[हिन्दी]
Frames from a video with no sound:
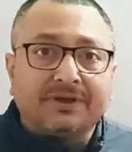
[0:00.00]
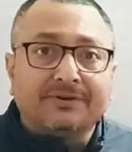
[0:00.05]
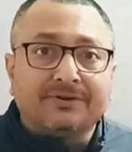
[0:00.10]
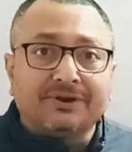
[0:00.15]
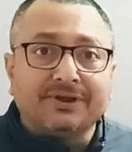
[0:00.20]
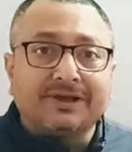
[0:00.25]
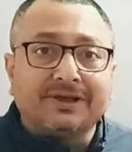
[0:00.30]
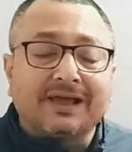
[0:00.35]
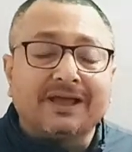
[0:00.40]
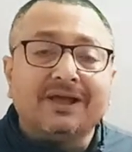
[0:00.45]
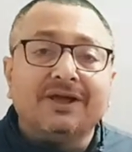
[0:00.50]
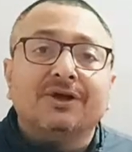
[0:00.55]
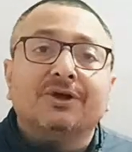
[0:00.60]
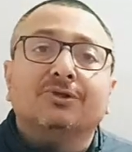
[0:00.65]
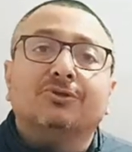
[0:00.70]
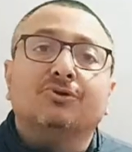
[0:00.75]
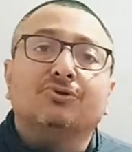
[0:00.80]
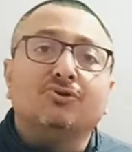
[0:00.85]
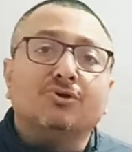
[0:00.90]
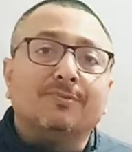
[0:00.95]
ठीक है
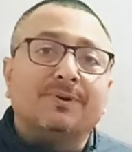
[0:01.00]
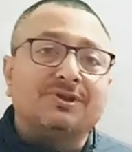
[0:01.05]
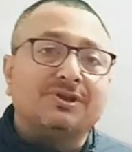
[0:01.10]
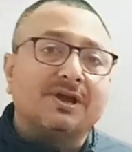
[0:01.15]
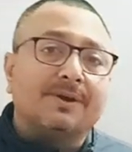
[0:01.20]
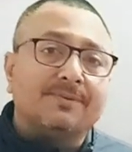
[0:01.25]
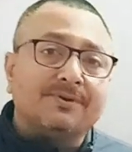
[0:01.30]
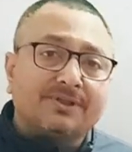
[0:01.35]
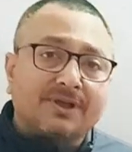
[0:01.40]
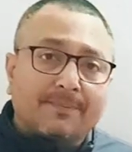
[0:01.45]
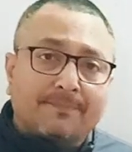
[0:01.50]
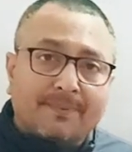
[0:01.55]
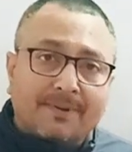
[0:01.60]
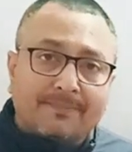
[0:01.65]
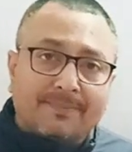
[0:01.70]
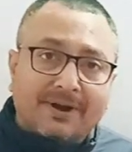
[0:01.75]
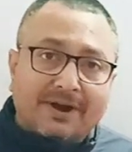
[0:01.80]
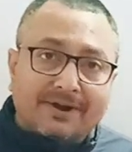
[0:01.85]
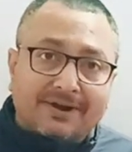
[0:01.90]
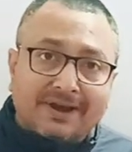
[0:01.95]
तो जो बच्चे अभी तक
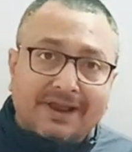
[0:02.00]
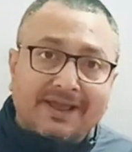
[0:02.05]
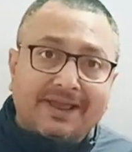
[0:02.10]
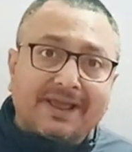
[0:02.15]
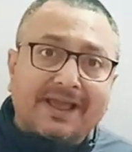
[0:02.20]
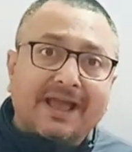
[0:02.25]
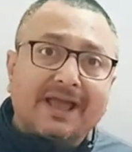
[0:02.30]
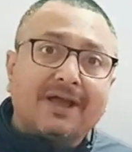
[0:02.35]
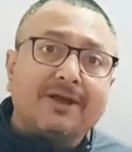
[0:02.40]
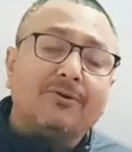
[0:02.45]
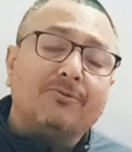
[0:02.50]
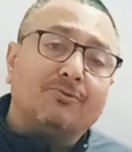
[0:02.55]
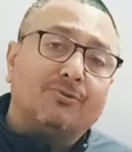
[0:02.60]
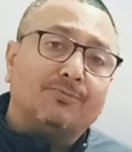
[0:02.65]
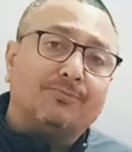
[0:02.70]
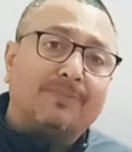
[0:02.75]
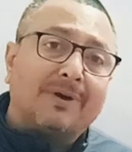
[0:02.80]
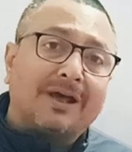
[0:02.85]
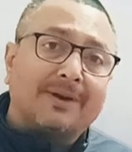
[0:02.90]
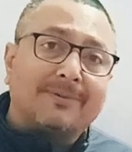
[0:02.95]
प्रिपेयर्ड नहीं हैं वो
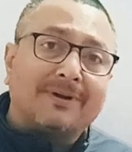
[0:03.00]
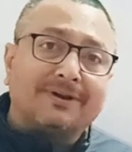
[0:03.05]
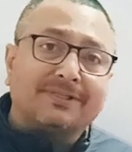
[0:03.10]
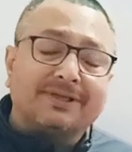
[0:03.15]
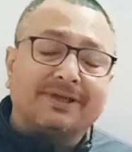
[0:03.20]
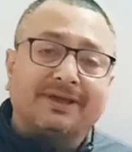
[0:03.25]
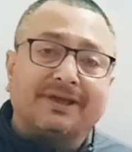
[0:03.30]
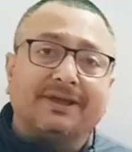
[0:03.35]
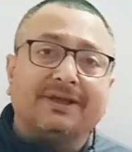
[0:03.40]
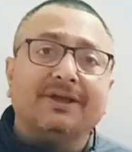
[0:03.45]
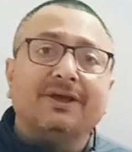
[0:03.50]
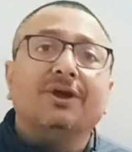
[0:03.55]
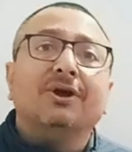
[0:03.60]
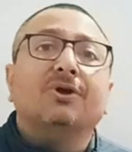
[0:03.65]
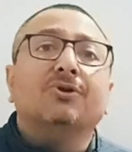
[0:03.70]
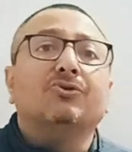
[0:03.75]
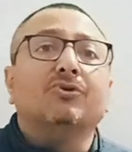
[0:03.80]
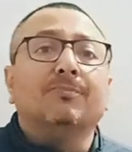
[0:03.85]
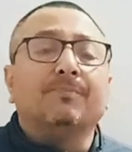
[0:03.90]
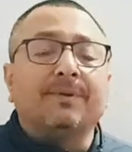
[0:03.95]
बार बार देखें
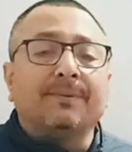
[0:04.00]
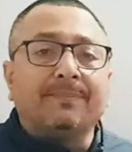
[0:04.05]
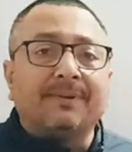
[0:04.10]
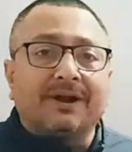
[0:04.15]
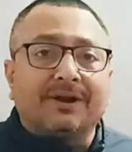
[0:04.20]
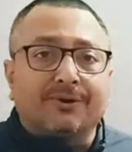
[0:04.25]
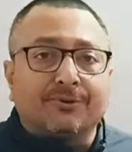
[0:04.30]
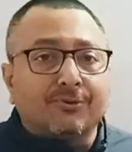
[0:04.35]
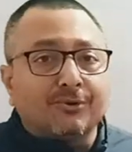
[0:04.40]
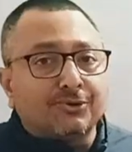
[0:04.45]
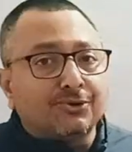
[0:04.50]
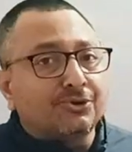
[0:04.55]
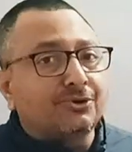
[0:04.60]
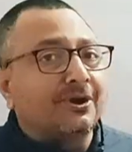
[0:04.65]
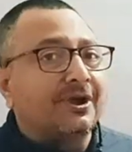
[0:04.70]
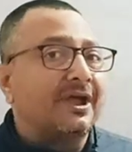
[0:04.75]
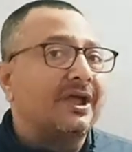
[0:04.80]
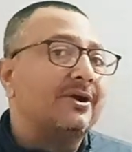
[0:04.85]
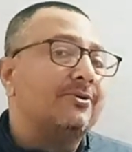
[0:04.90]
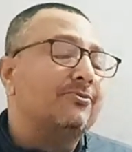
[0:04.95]
जो प्रिपेयर्ड हो चुके
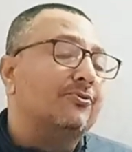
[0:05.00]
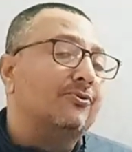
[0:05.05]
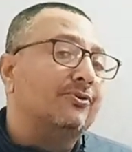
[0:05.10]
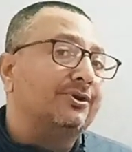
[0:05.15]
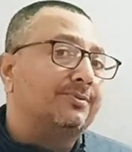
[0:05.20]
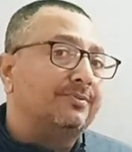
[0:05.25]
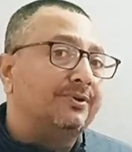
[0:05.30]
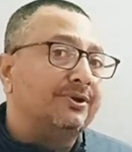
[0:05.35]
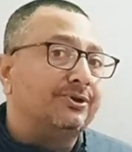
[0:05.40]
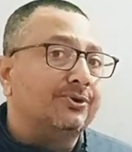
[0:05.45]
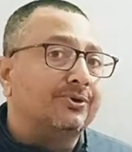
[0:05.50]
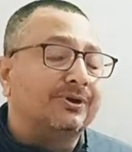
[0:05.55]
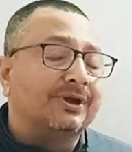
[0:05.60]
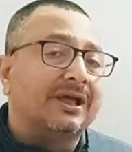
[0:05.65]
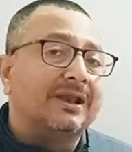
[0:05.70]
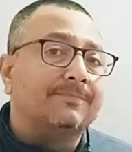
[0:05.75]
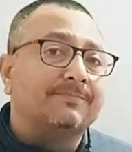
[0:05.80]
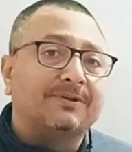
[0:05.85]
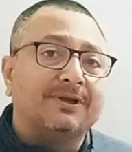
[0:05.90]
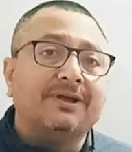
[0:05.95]
हैं वो इस वीडियो के
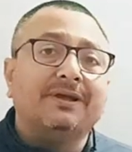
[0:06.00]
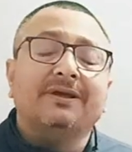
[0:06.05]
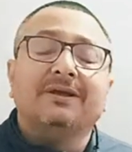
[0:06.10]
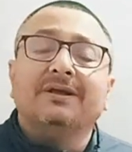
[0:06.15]
हेल्प से